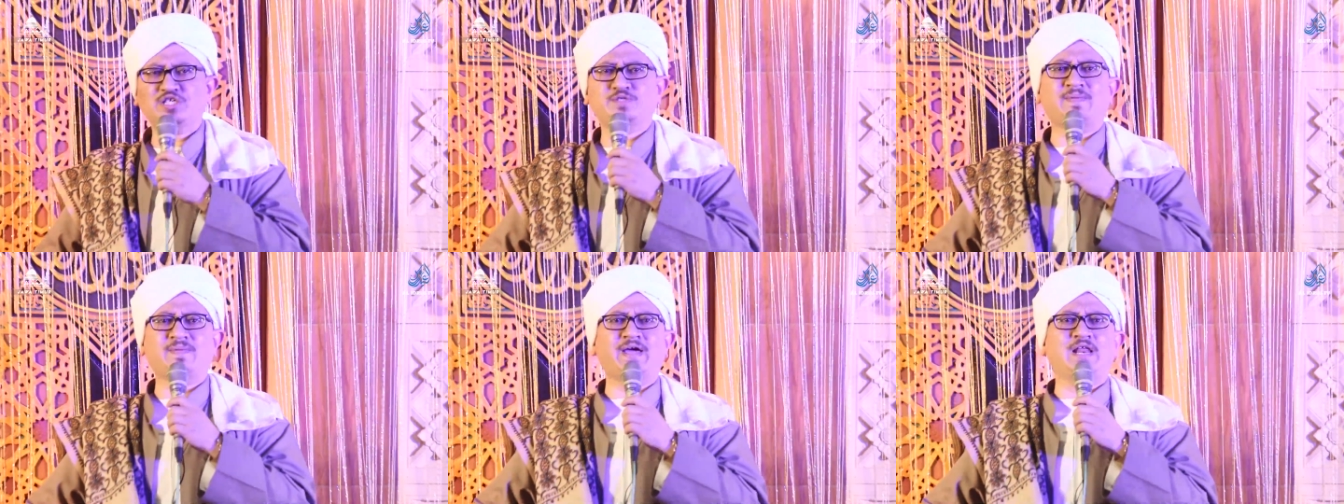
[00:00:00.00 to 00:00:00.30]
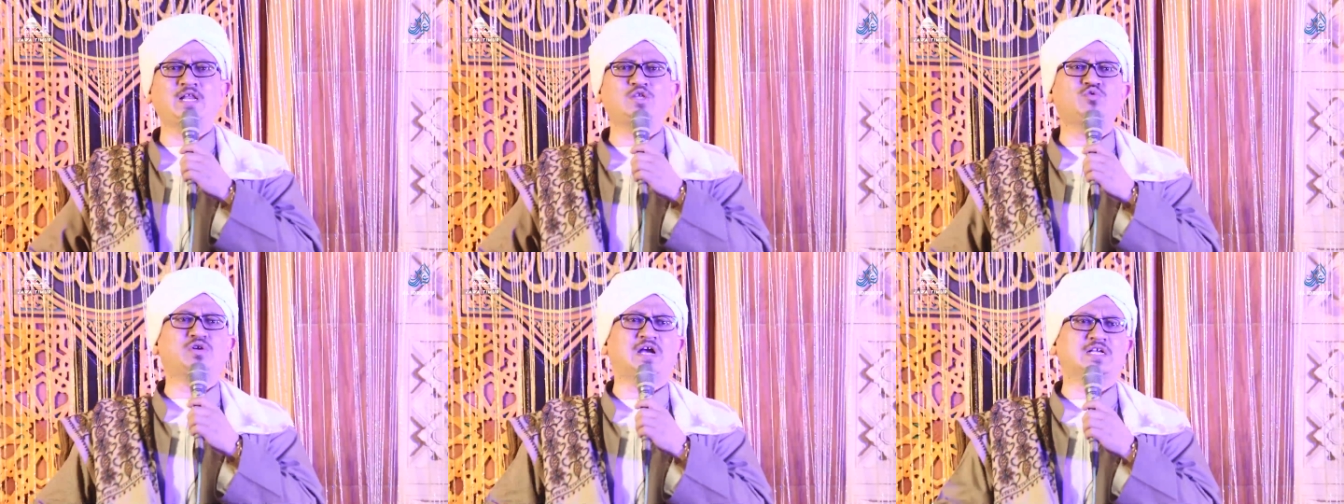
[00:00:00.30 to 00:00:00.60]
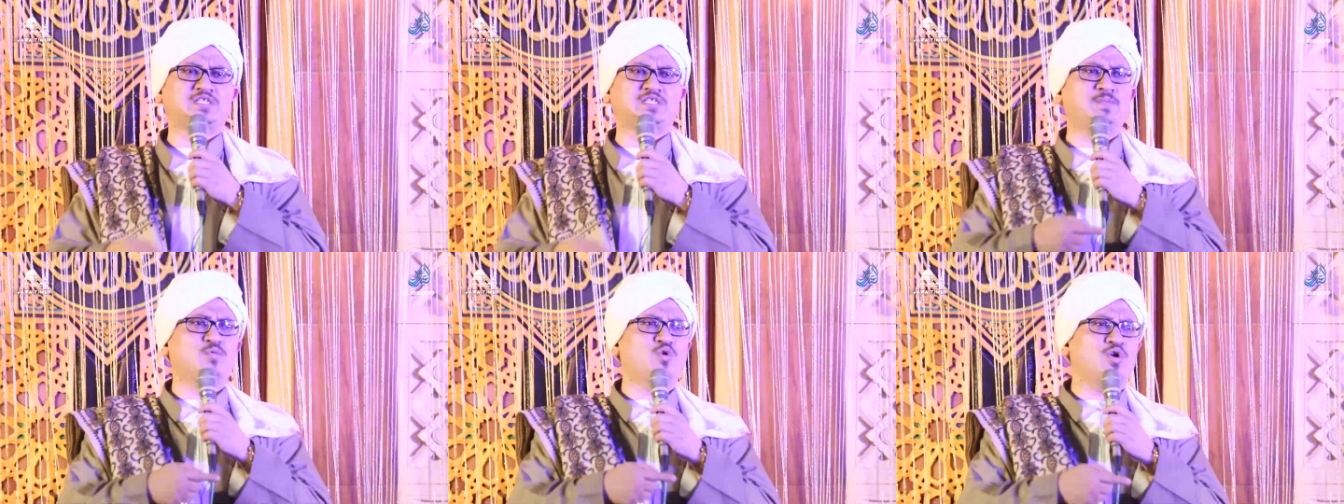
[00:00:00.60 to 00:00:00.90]
Ismail
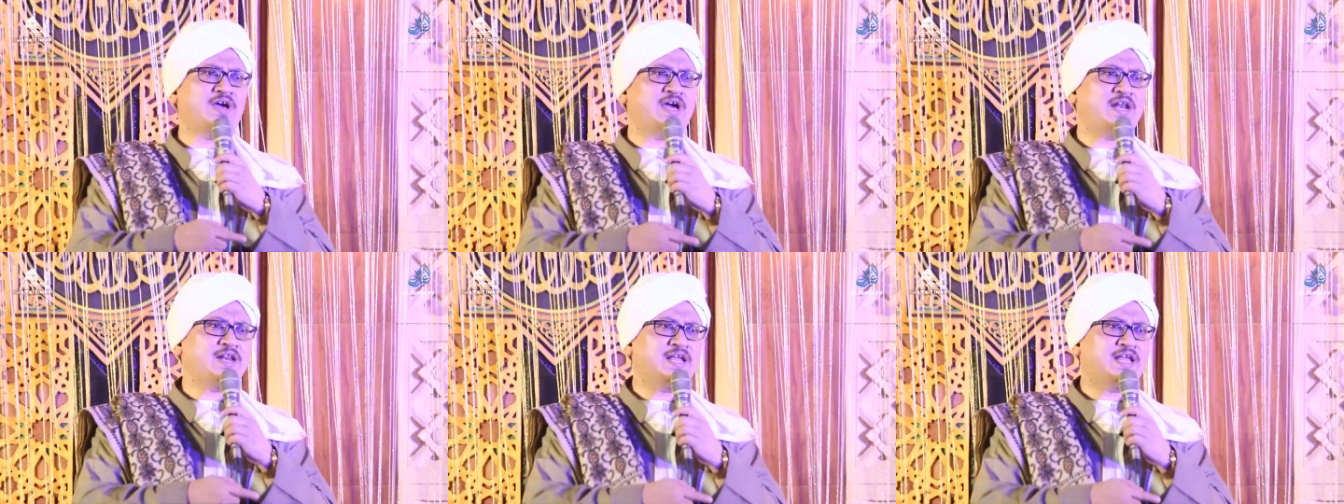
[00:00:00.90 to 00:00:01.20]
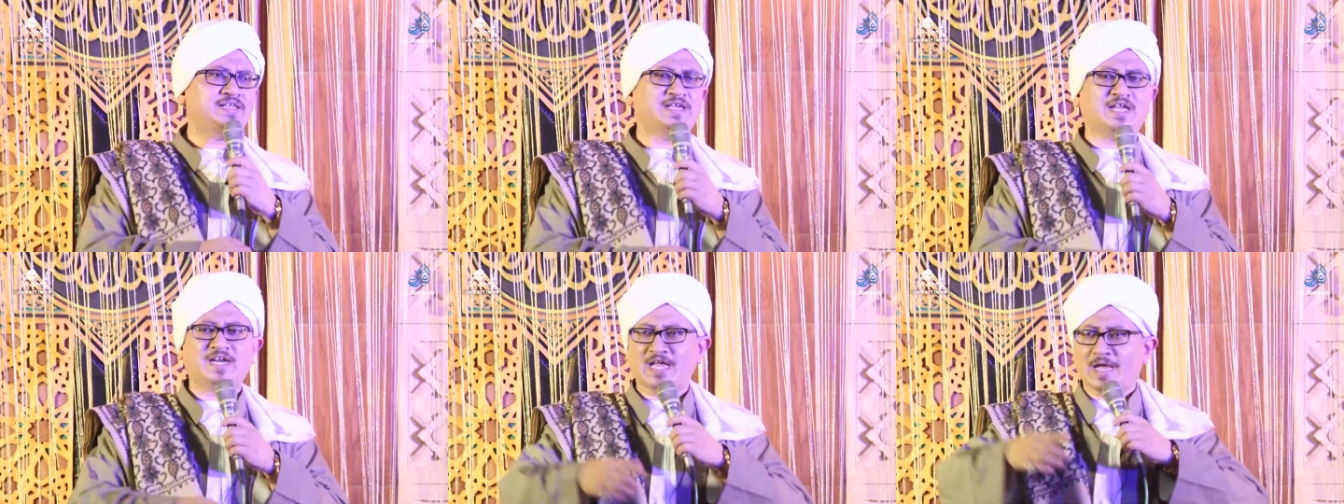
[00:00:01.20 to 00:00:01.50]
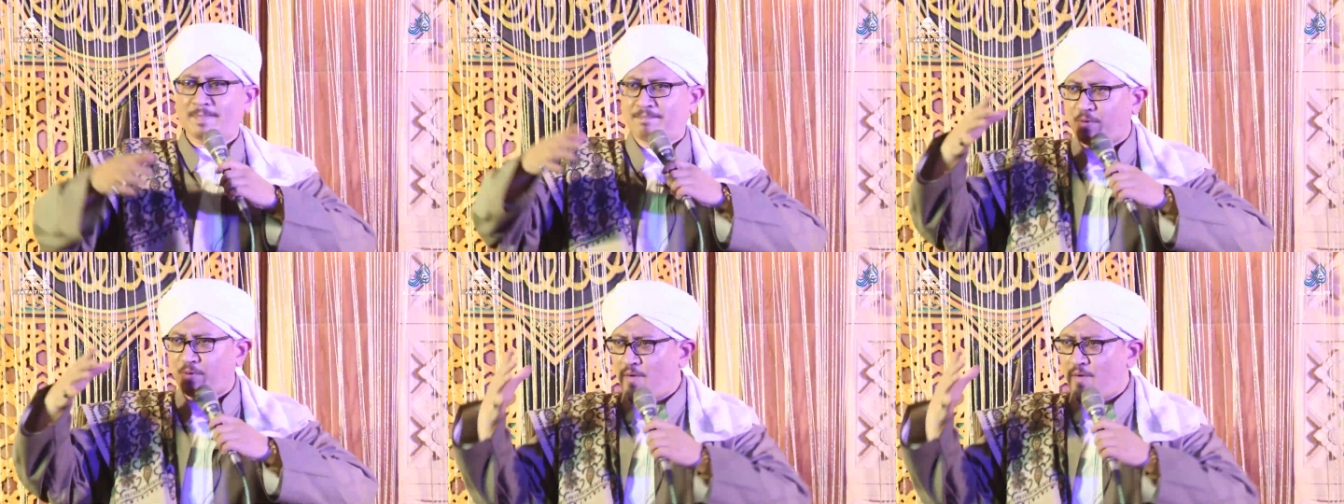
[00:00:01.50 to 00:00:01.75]
juga sibuk dengan ngajarnya.